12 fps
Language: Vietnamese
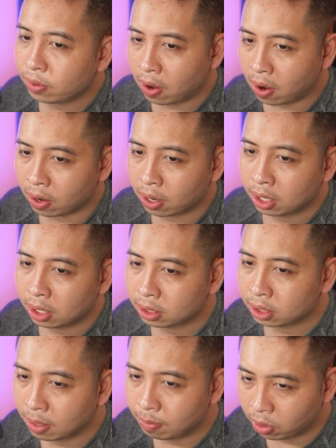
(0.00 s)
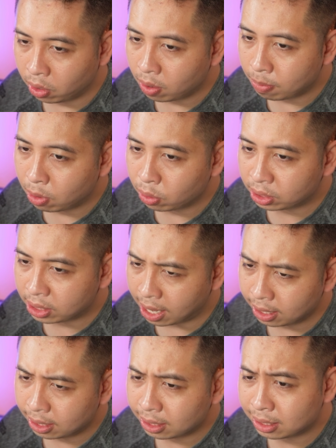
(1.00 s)
đỏ giờ muốn đổi màu
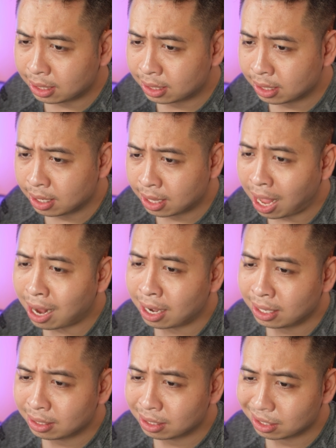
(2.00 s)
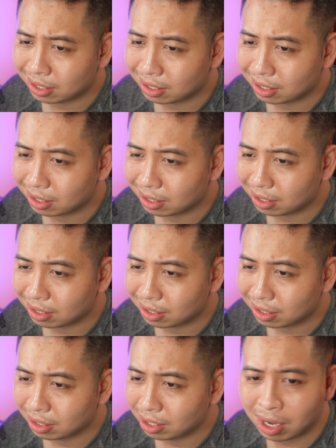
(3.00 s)
trắng thì xịt sơn thẳng lên
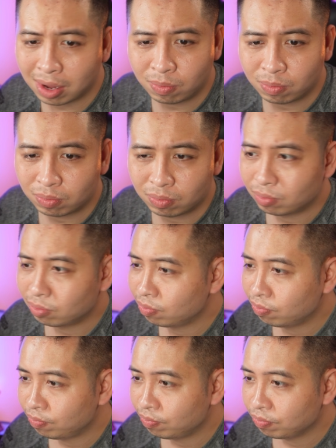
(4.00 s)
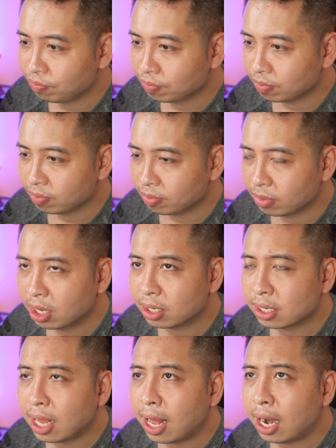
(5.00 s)
được không thực
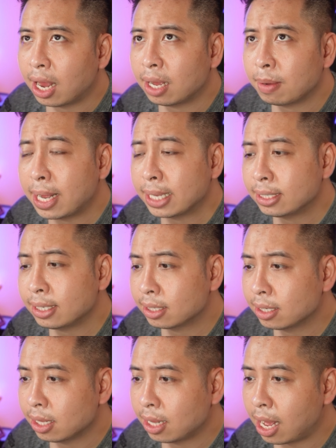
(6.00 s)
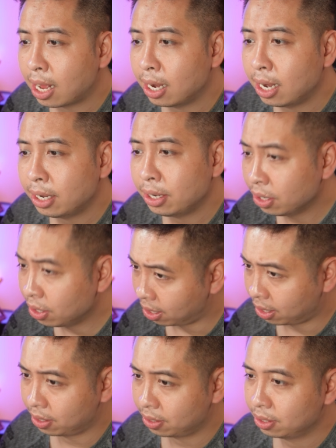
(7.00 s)
ra là bạn xịt sơn thẳng lên được
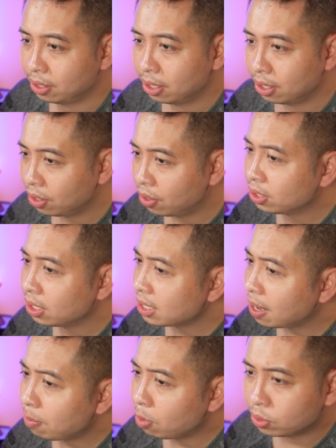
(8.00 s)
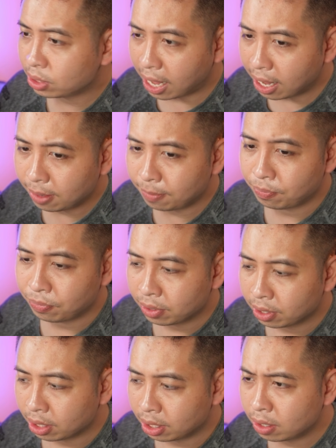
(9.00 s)
nó sẽ ra màu trắng
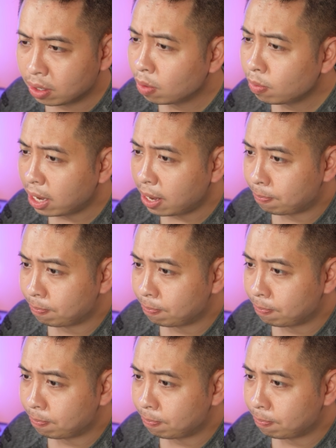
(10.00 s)
nhưng nó không đẹp